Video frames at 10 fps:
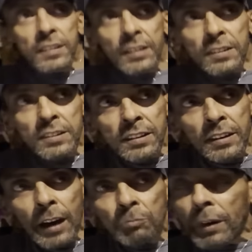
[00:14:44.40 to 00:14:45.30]
die, die
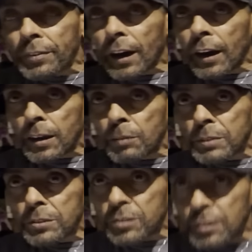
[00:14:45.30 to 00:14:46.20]
nekband aan heb.
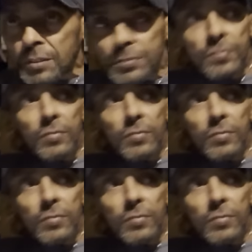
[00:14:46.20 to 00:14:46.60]
Wat, wat doe je